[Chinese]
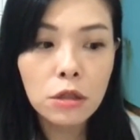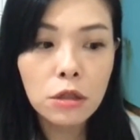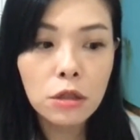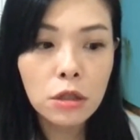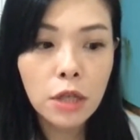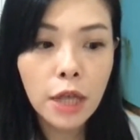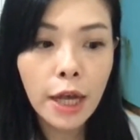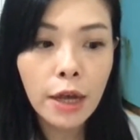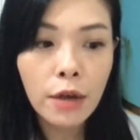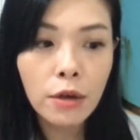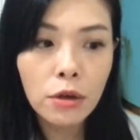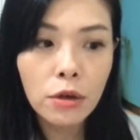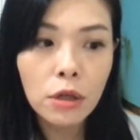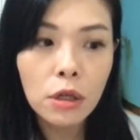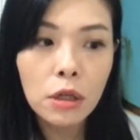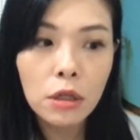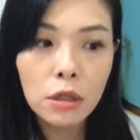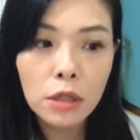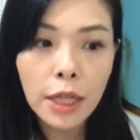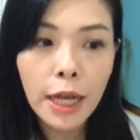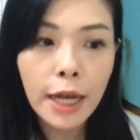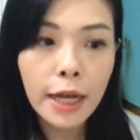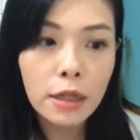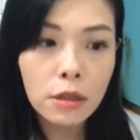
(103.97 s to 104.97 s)
其实它有一个
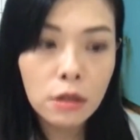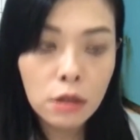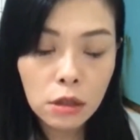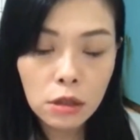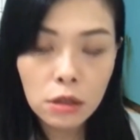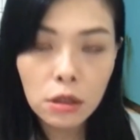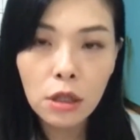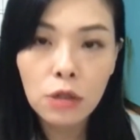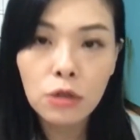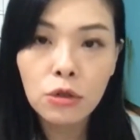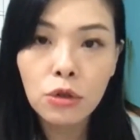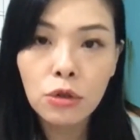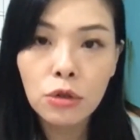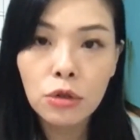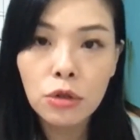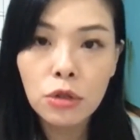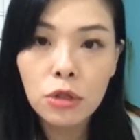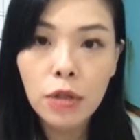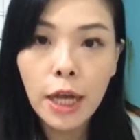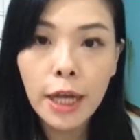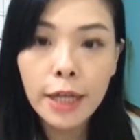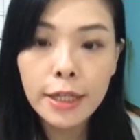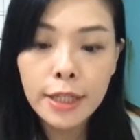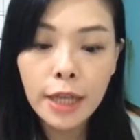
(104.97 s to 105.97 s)
很大的特点，就
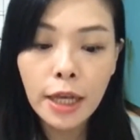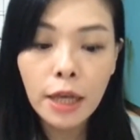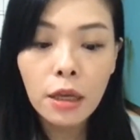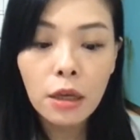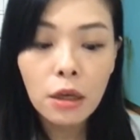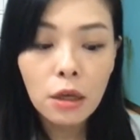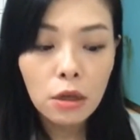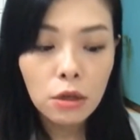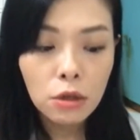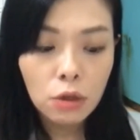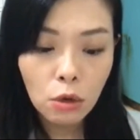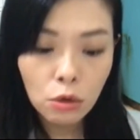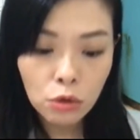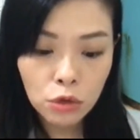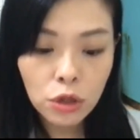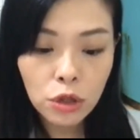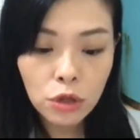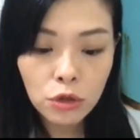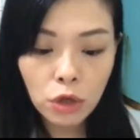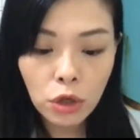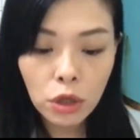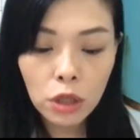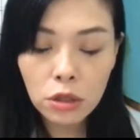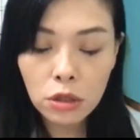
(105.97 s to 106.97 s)
是它在有
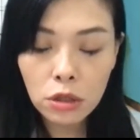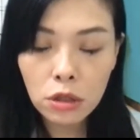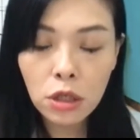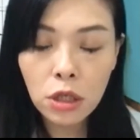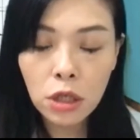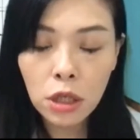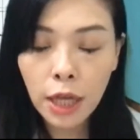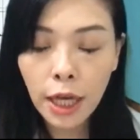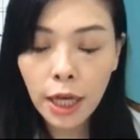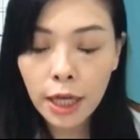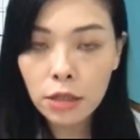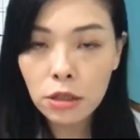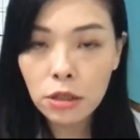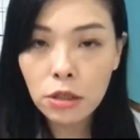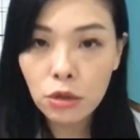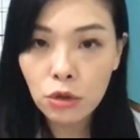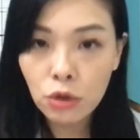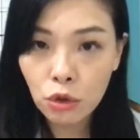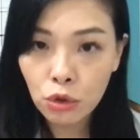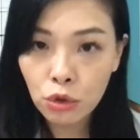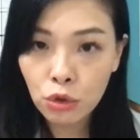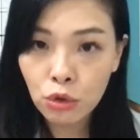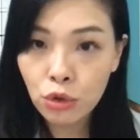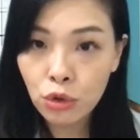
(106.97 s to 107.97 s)
症状之前，它其实
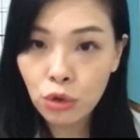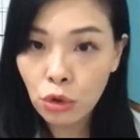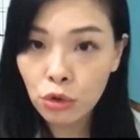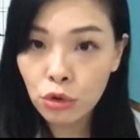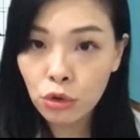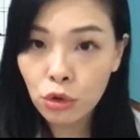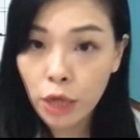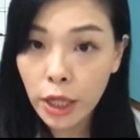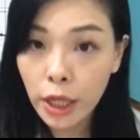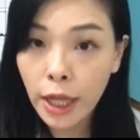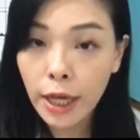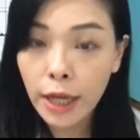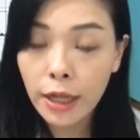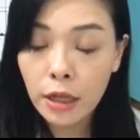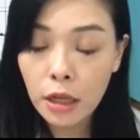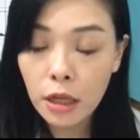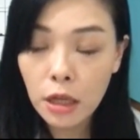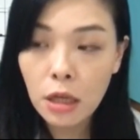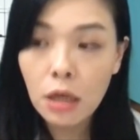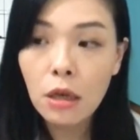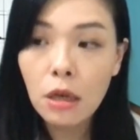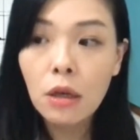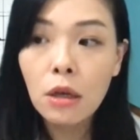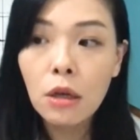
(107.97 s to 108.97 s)
就具有传染
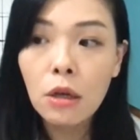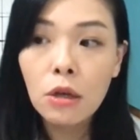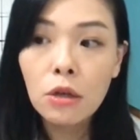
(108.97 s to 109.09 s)
力。